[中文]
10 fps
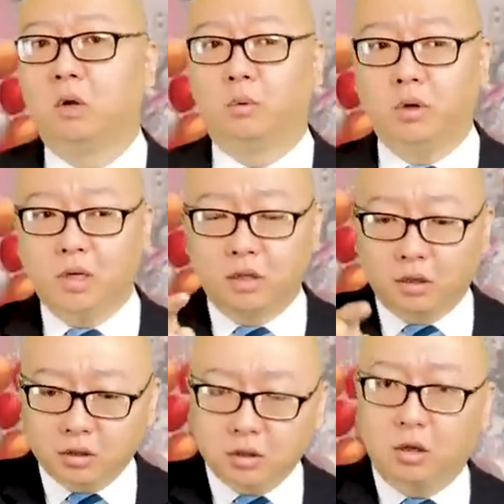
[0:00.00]
我也
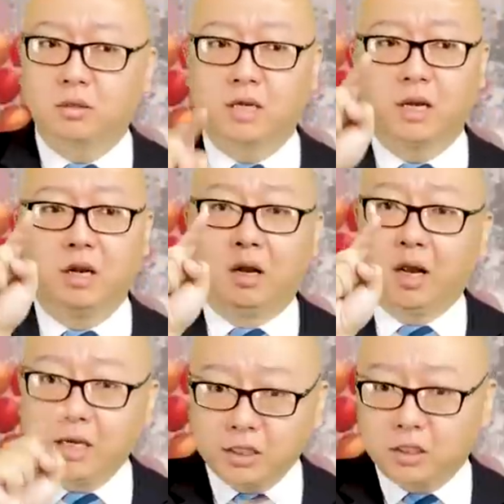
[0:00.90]
能知道在
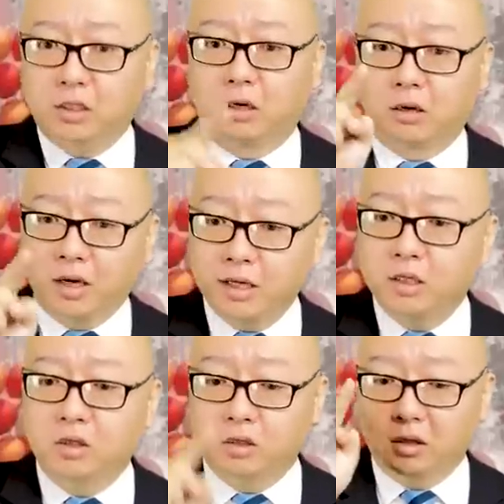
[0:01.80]
A 省
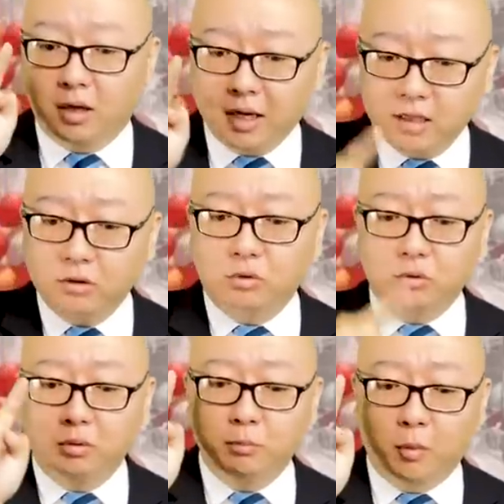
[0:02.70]
A 市 A
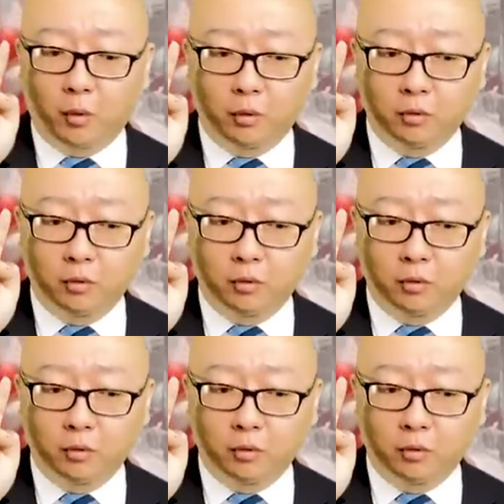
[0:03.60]
区某